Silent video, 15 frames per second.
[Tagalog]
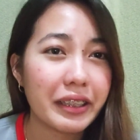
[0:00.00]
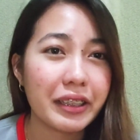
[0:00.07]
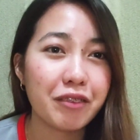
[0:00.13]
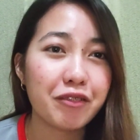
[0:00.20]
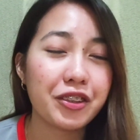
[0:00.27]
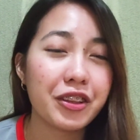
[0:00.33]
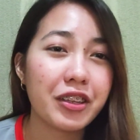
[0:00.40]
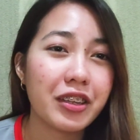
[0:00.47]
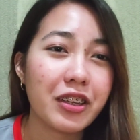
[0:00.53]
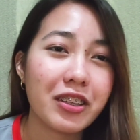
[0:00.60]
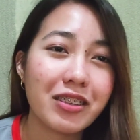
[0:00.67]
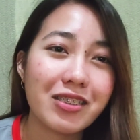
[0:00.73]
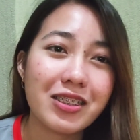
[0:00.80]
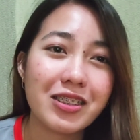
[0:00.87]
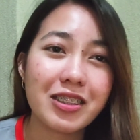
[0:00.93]
and everything
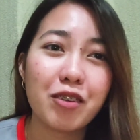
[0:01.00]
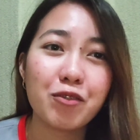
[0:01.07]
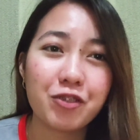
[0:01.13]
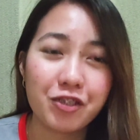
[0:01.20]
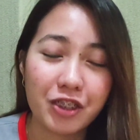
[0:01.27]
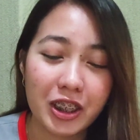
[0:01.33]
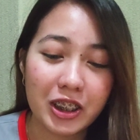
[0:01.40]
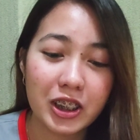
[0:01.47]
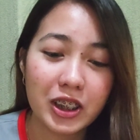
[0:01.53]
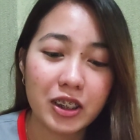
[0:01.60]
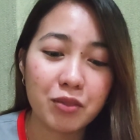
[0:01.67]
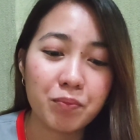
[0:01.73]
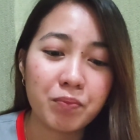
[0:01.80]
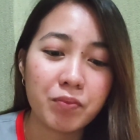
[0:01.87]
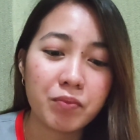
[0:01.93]
else ng face